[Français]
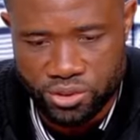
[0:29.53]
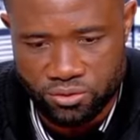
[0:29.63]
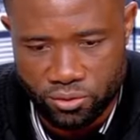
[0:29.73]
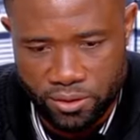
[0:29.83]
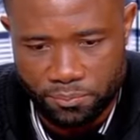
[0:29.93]
de
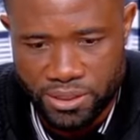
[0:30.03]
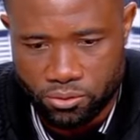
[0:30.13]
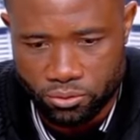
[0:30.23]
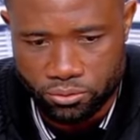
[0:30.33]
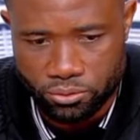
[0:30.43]
gens ne se rendent
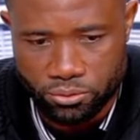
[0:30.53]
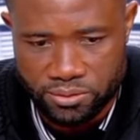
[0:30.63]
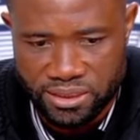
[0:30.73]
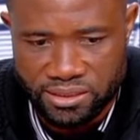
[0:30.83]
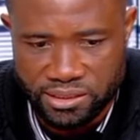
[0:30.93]
pas compte,
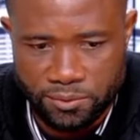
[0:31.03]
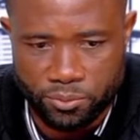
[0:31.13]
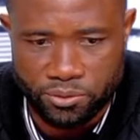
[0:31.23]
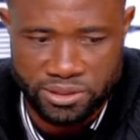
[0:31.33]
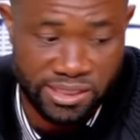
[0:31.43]
euh, cette
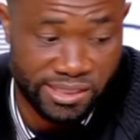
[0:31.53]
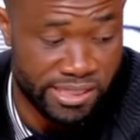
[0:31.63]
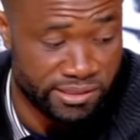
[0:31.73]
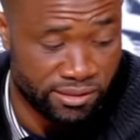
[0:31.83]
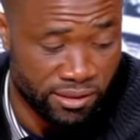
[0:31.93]
équipe euh, qui a
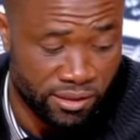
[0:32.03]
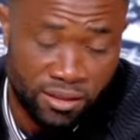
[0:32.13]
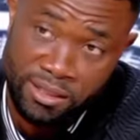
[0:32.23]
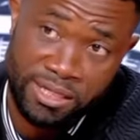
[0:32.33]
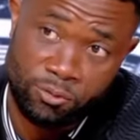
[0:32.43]
gagné
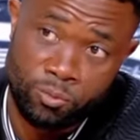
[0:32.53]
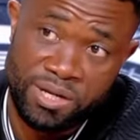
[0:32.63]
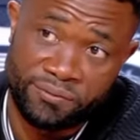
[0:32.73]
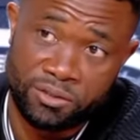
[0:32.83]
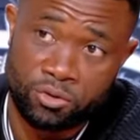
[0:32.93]
la
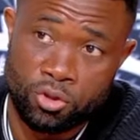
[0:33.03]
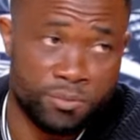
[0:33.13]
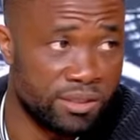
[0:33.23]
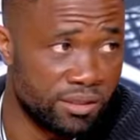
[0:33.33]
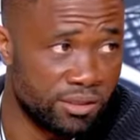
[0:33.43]
Coupe d'Afrique
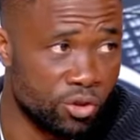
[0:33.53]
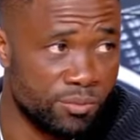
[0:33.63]
2000 et